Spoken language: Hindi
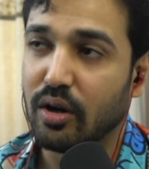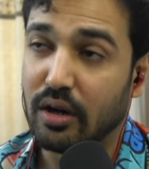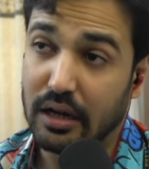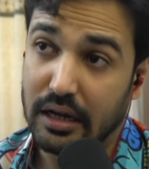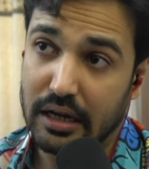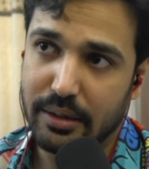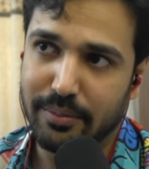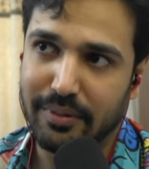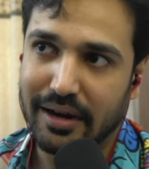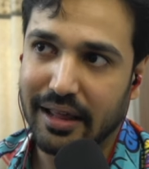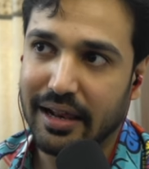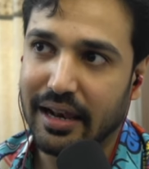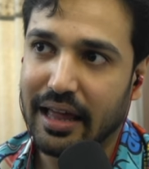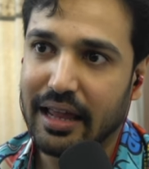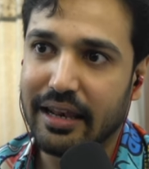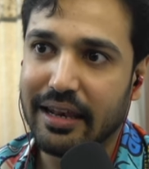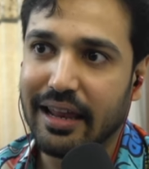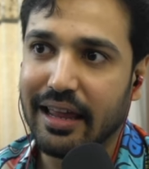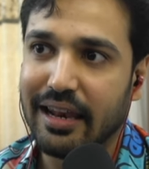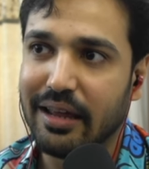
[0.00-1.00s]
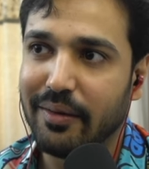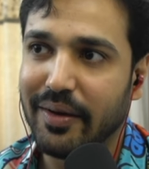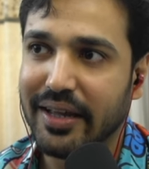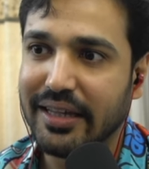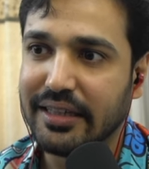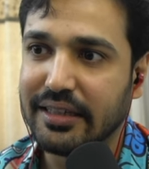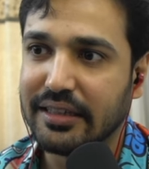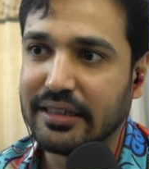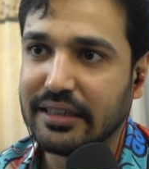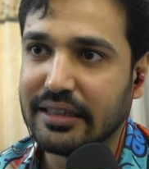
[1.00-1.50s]
घर बड़ा लाल लाल है
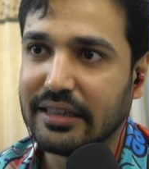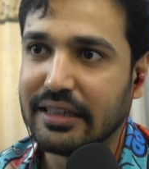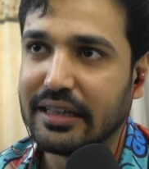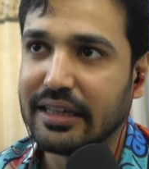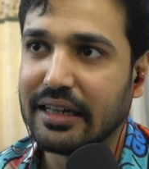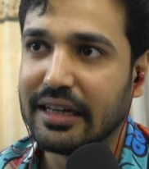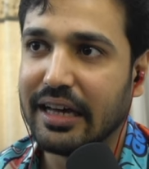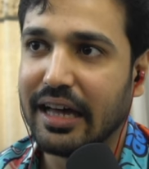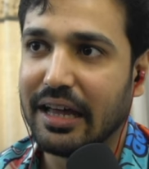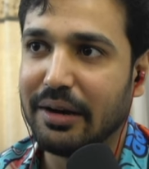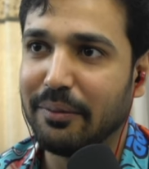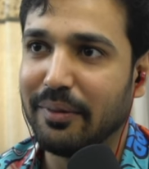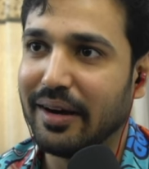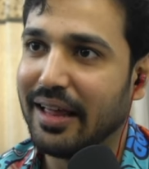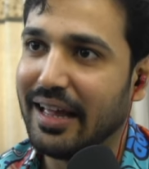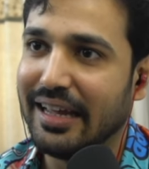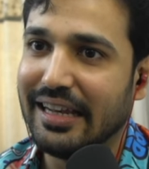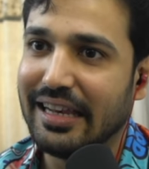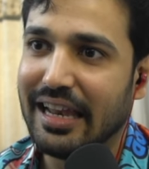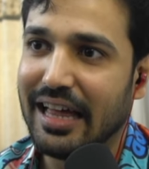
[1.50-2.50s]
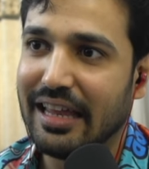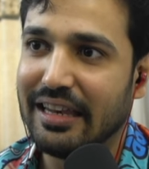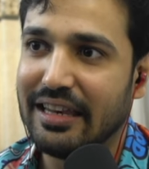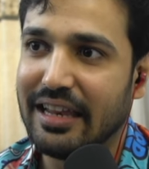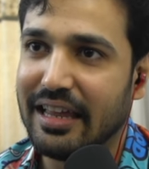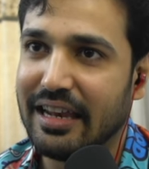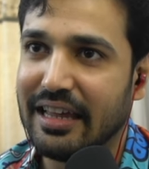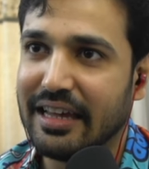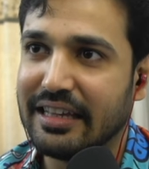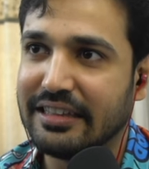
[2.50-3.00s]
भाई घर बड़ा ही लाल
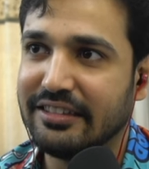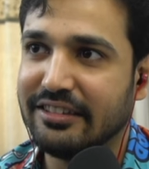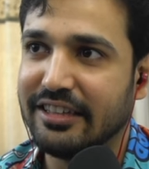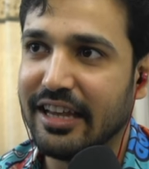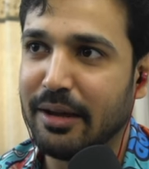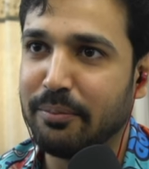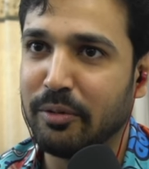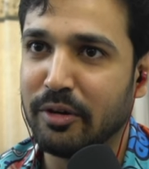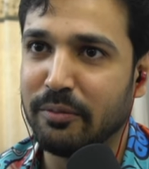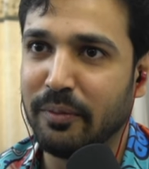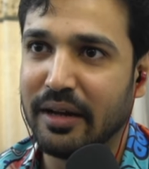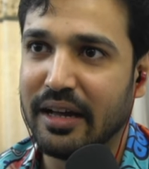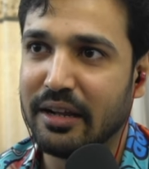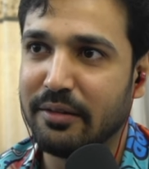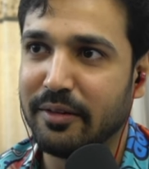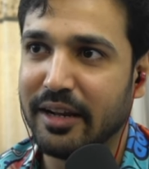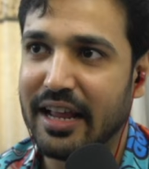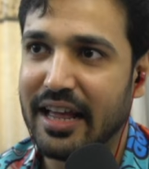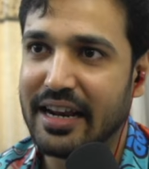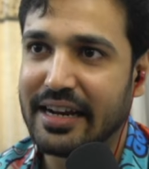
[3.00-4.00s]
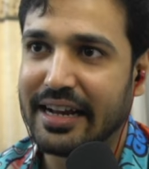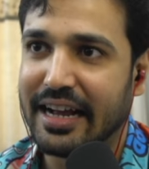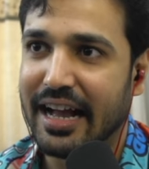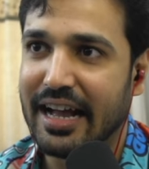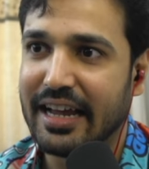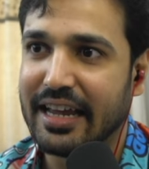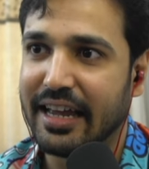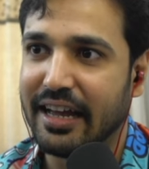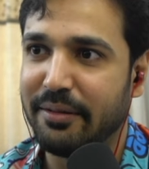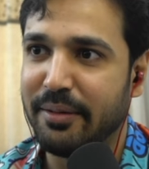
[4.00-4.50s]
लाल है कि जयपुर में घर बना
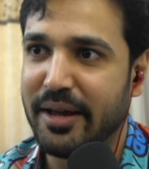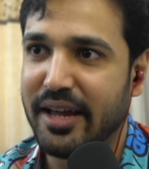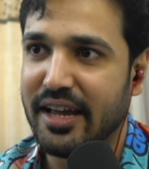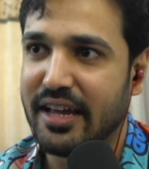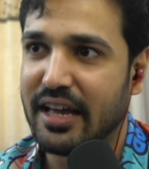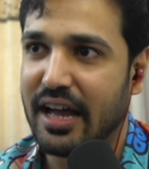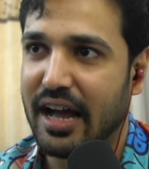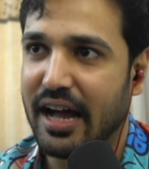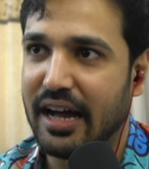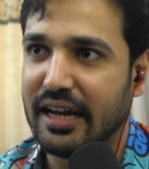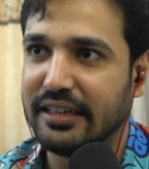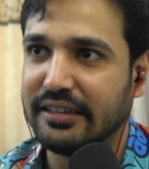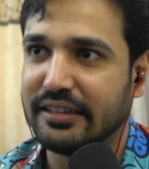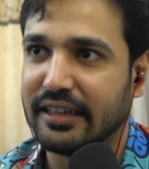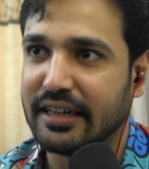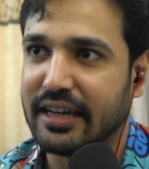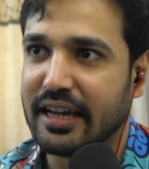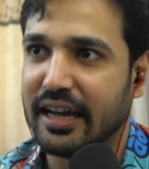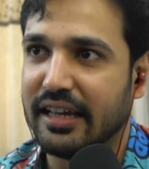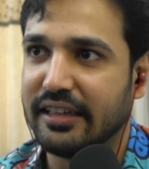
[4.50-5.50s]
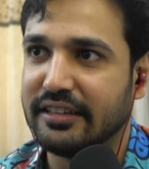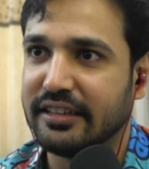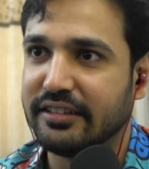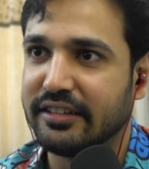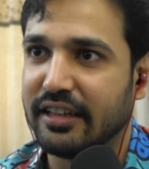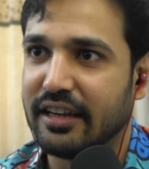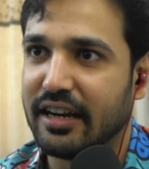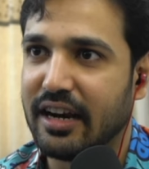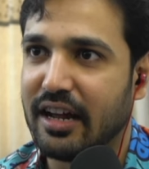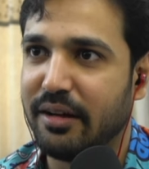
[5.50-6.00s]
रखा है क्या बे आयसा कैसे
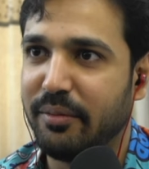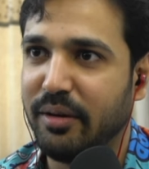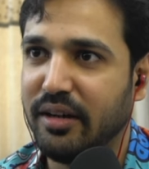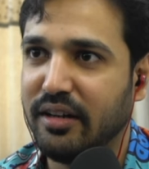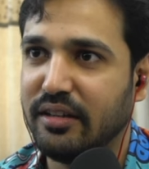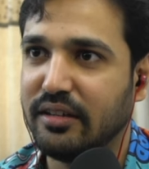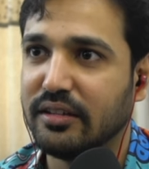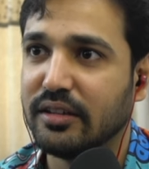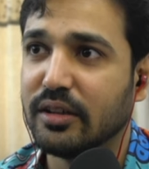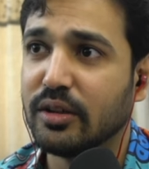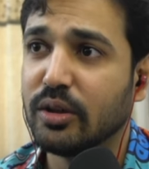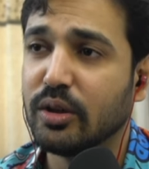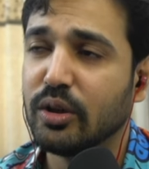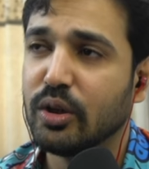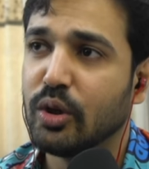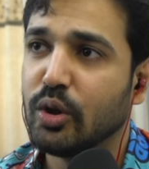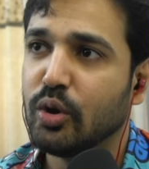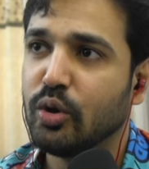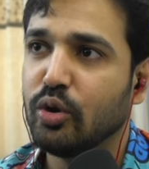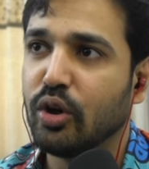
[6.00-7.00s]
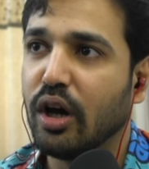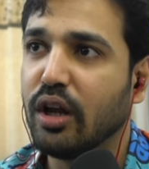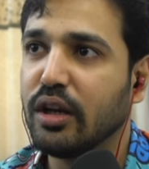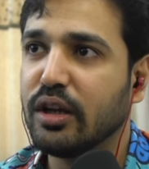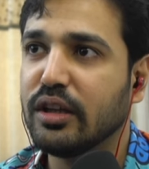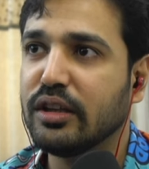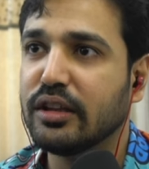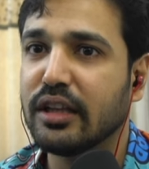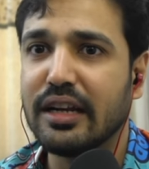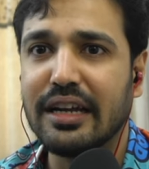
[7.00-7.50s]
चल रहा भाई यार
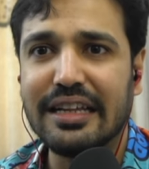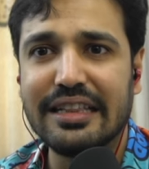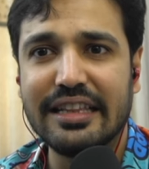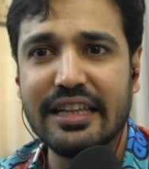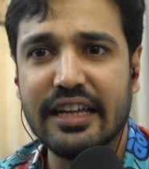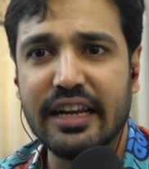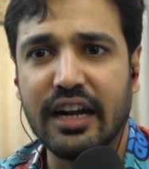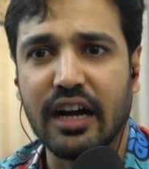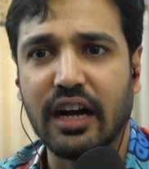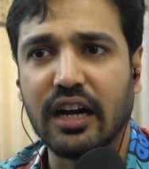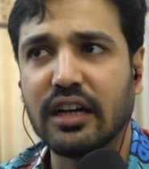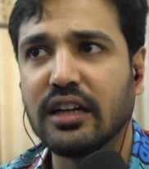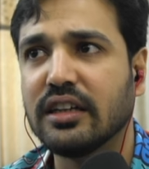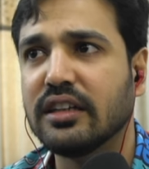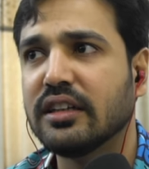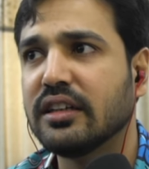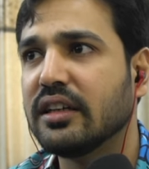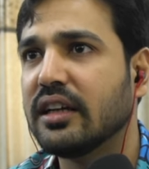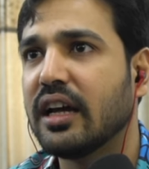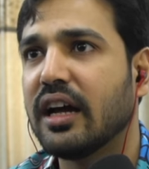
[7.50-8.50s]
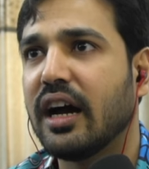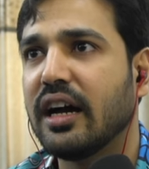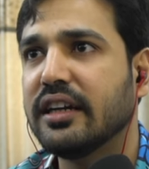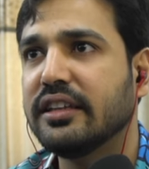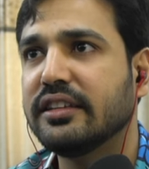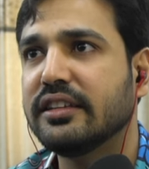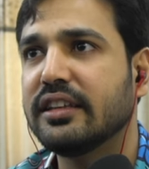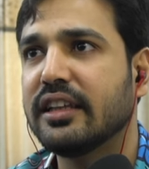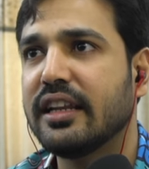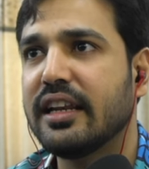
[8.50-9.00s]
इतना अंधेरा
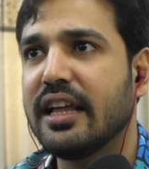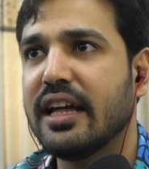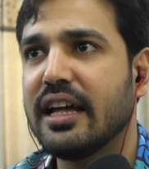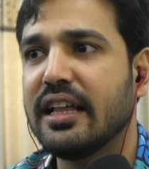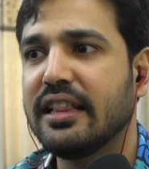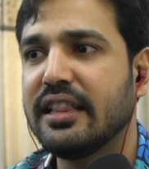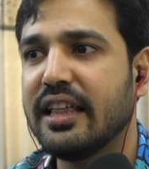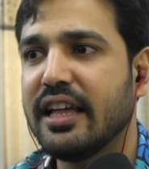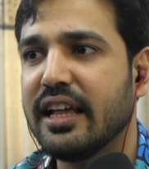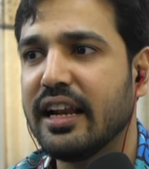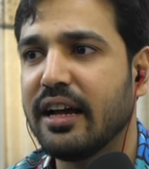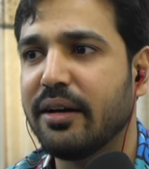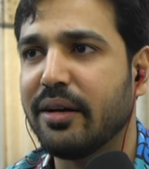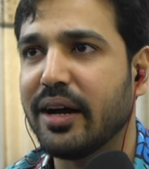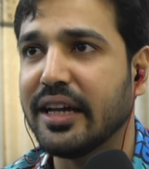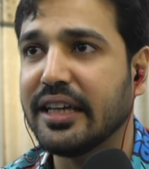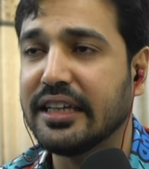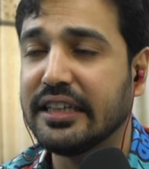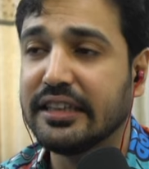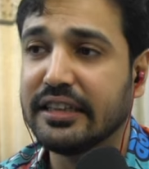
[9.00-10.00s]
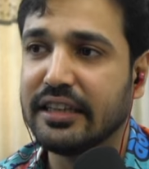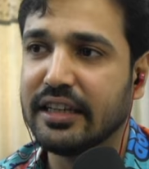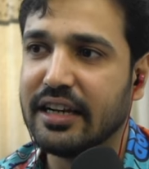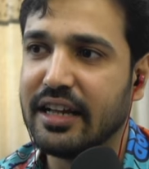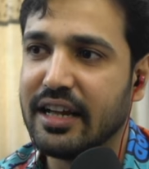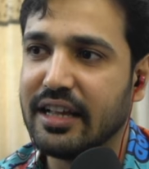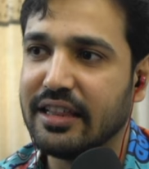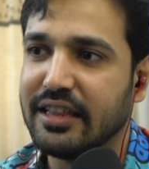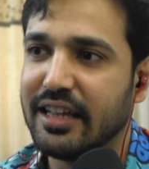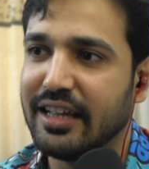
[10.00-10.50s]
इतना अंधेरा भाई
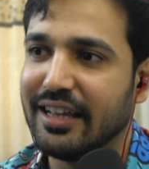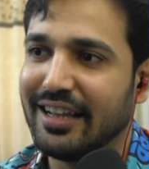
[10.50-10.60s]
इतना